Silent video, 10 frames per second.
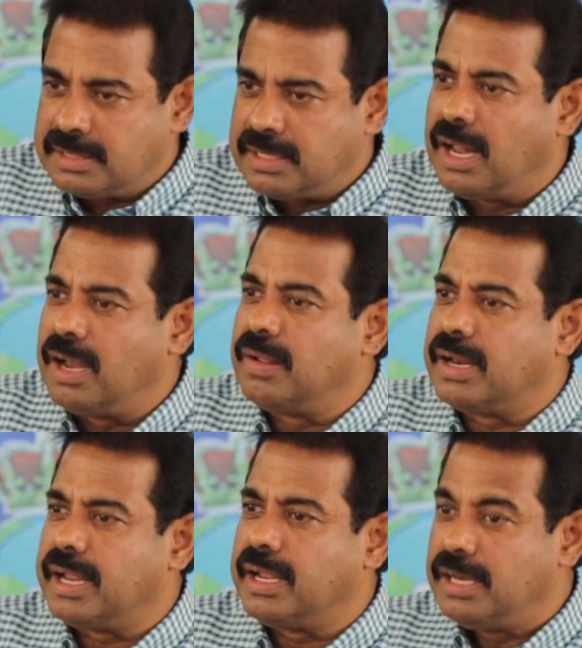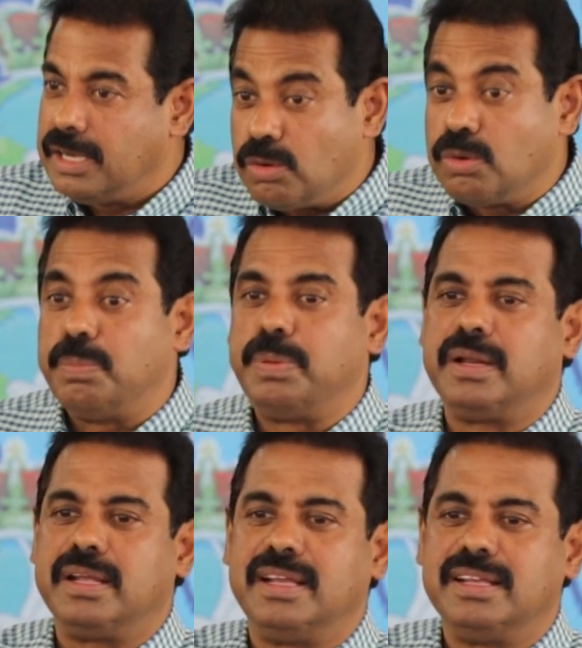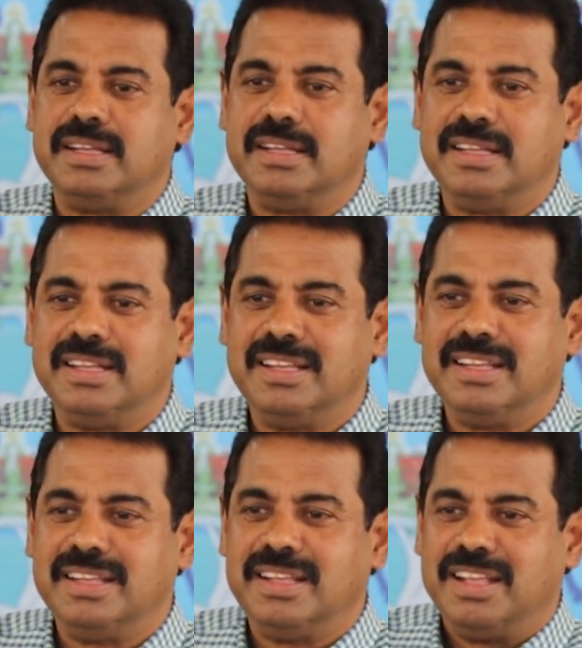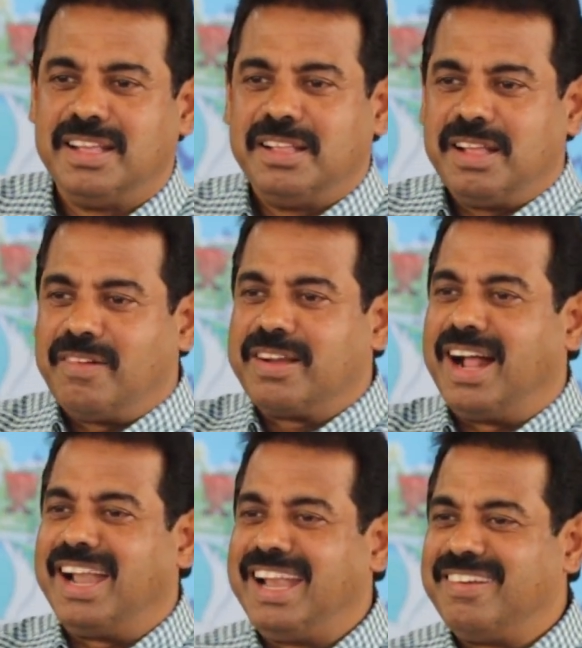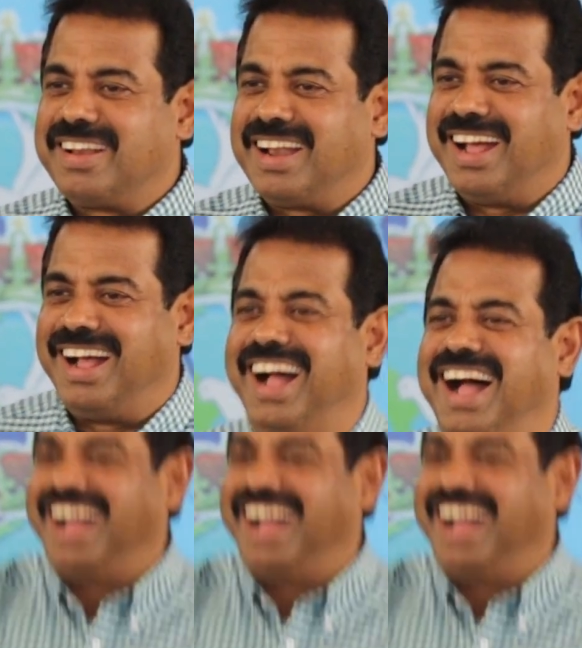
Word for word: அடுத்த நாள் வர்றேன் இன்னும் குப்பை இருக்கு அவன் காலையில வர்றான்